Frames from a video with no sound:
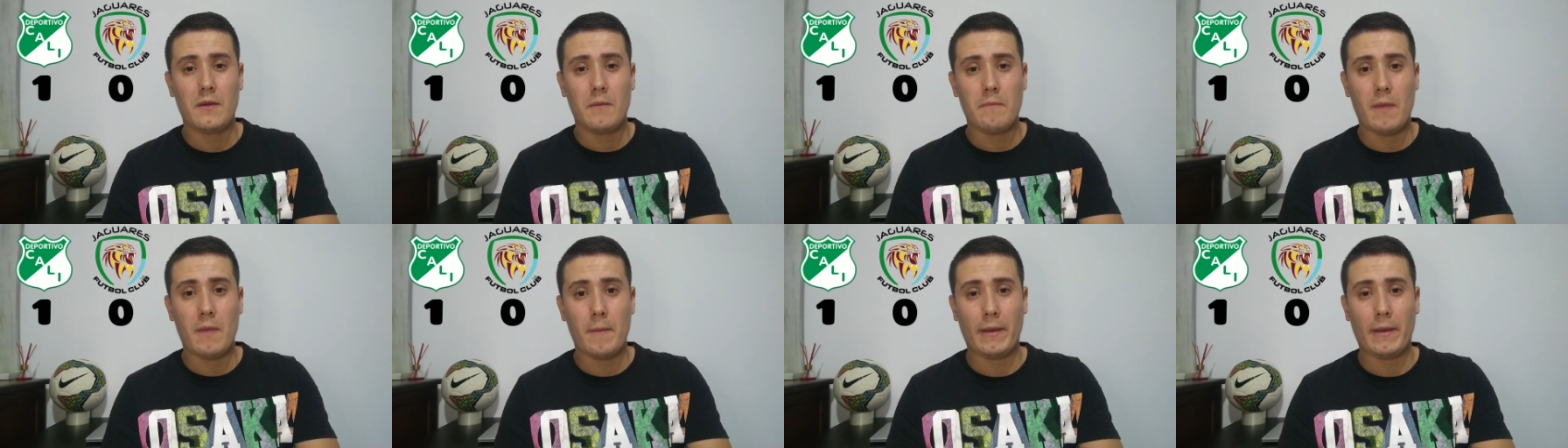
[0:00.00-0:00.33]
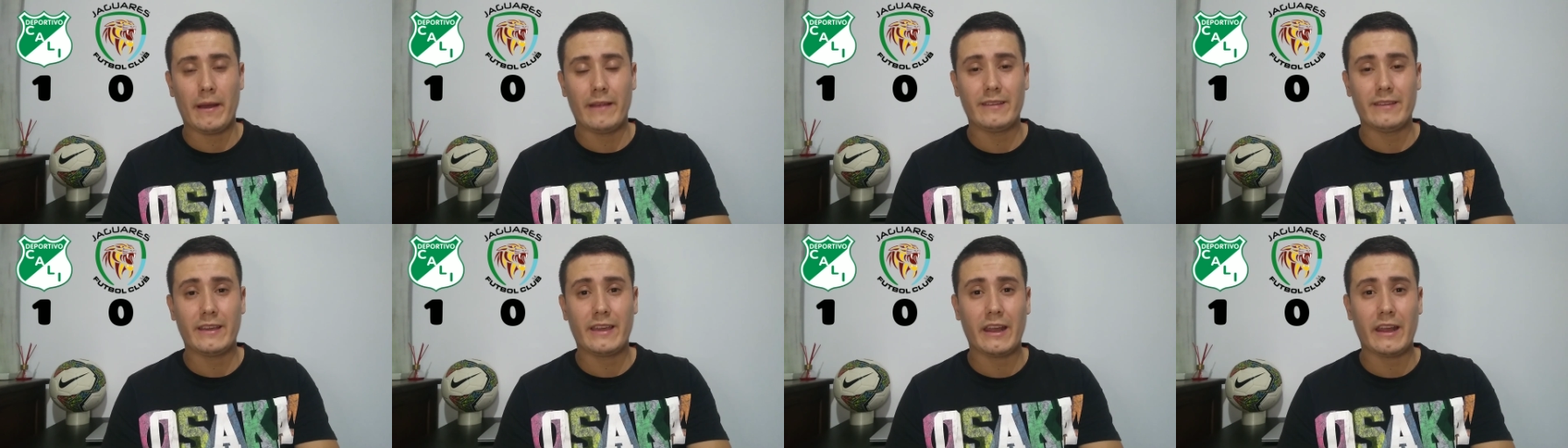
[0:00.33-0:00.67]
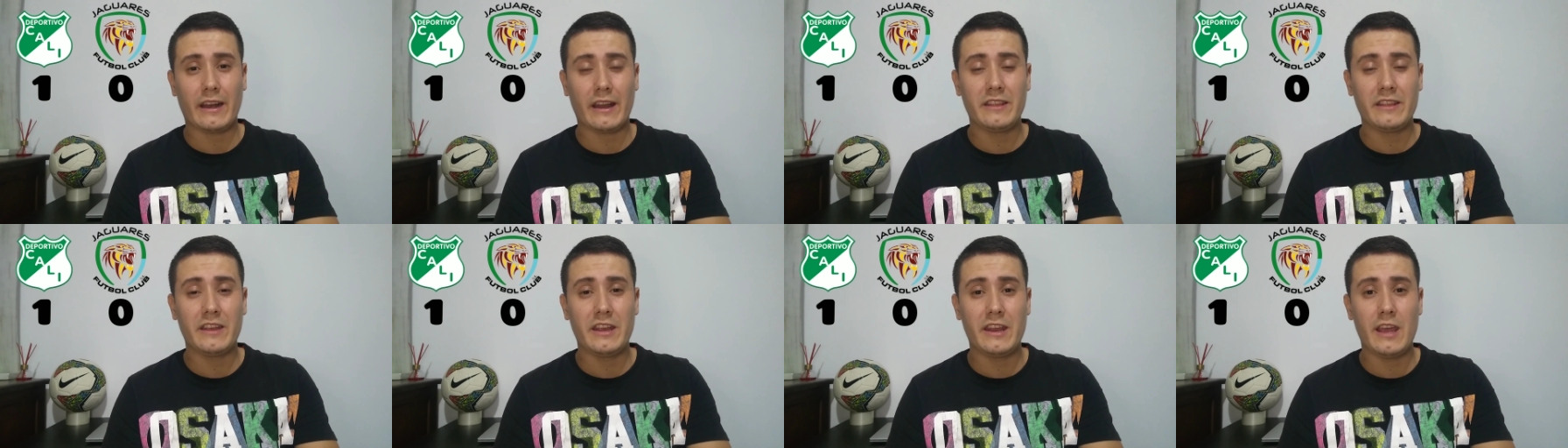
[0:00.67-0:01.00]
Me parece que
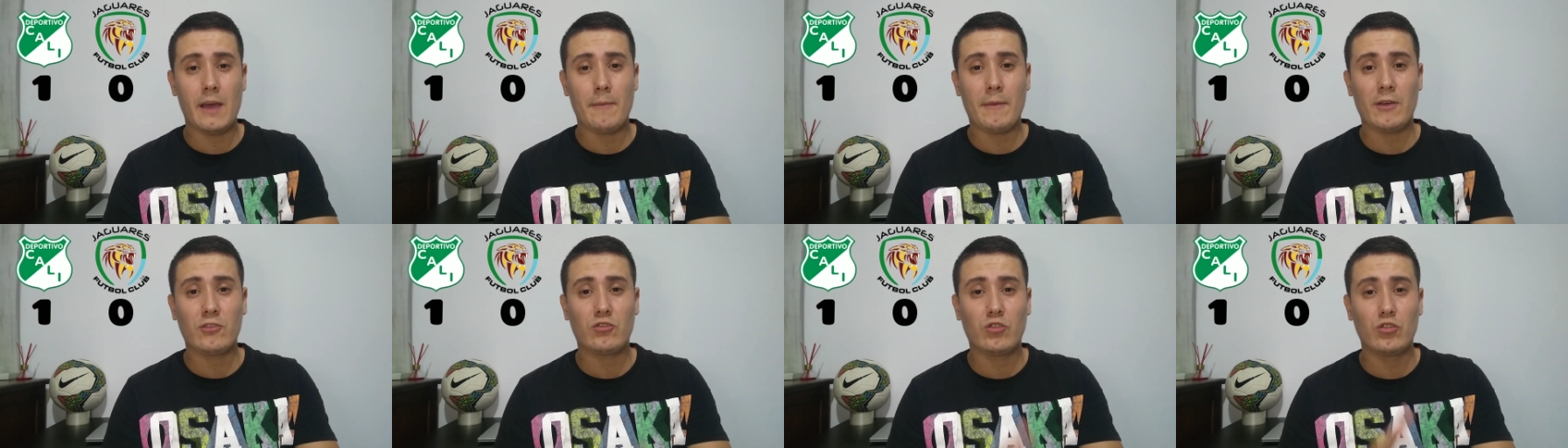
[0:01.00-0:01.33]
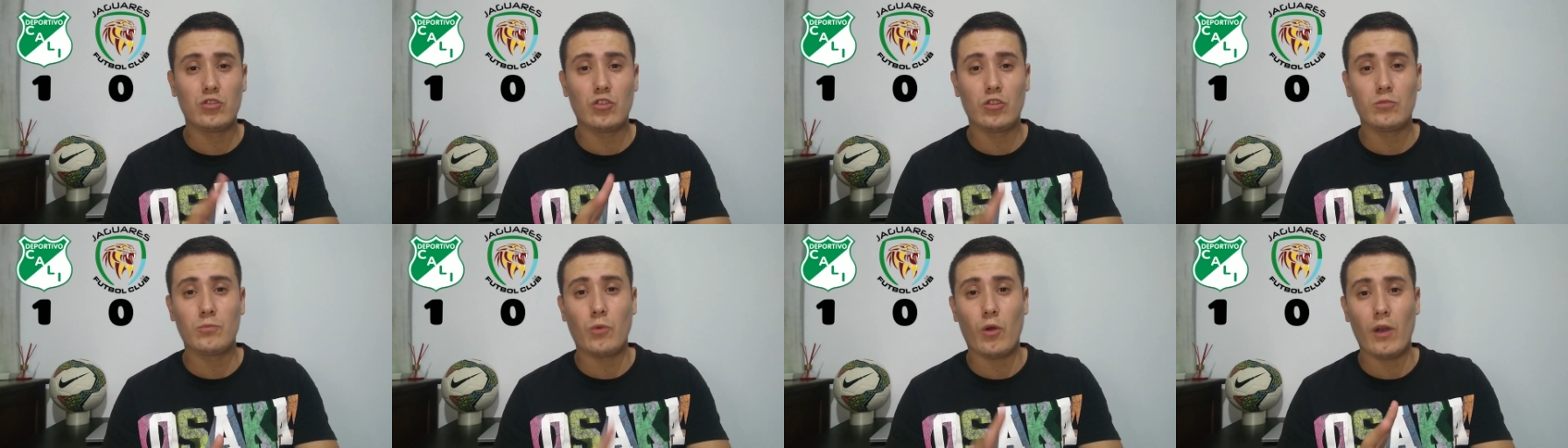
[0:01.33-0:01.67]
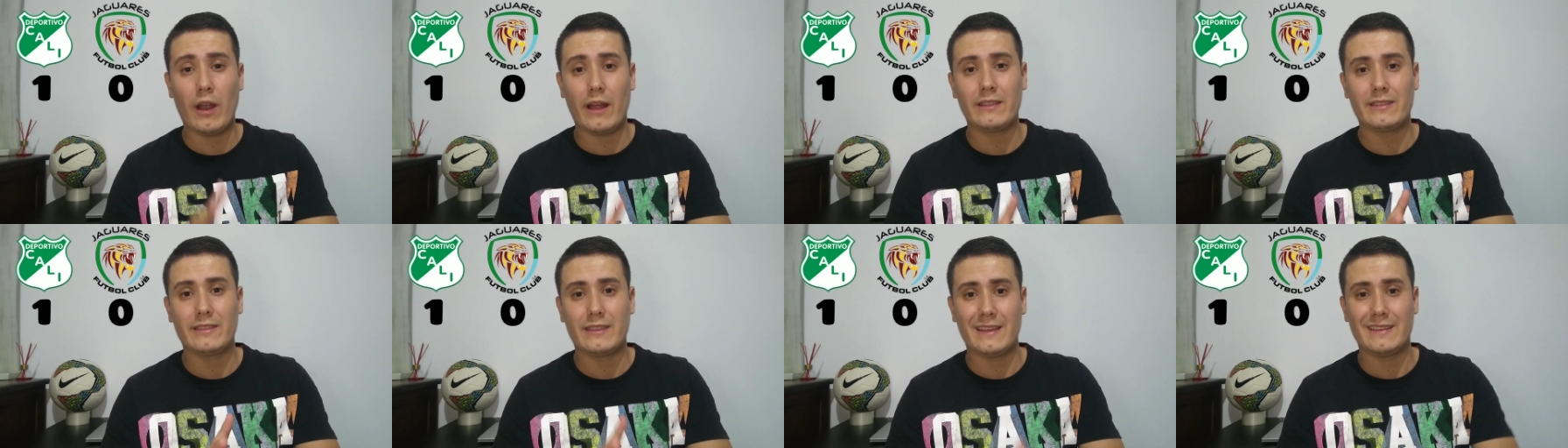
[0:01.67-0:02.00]
rendiría más con dos
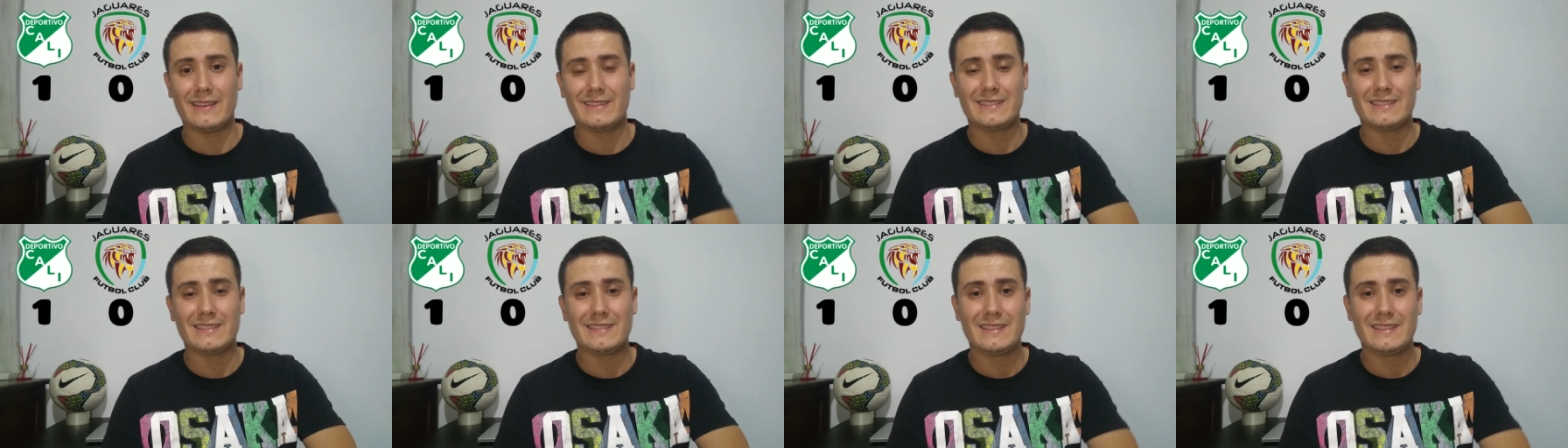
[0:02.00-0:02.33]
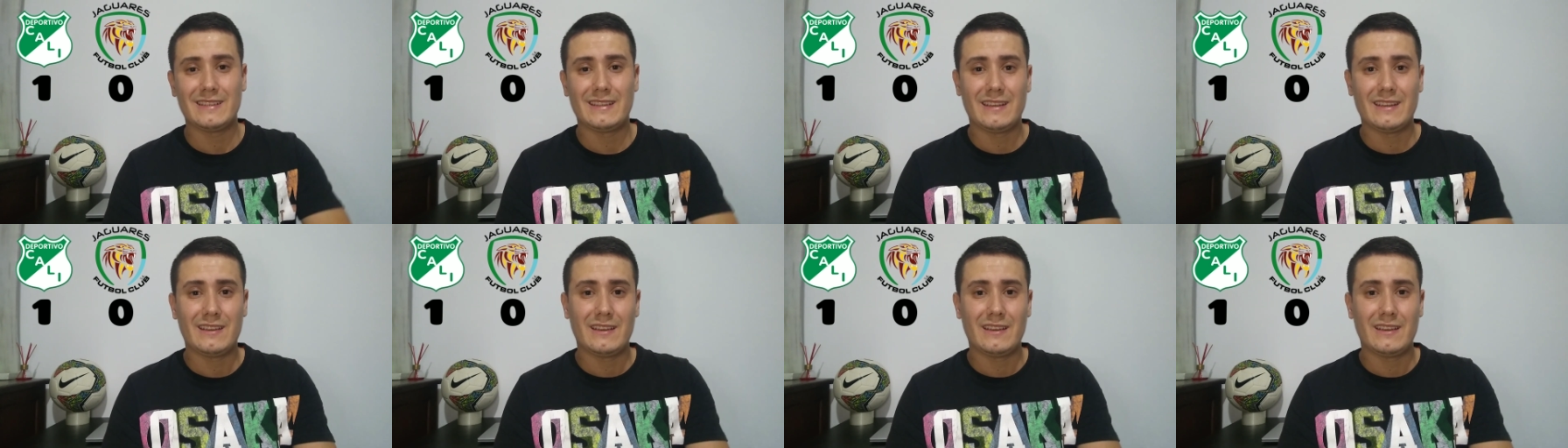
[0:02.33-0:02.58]
volantes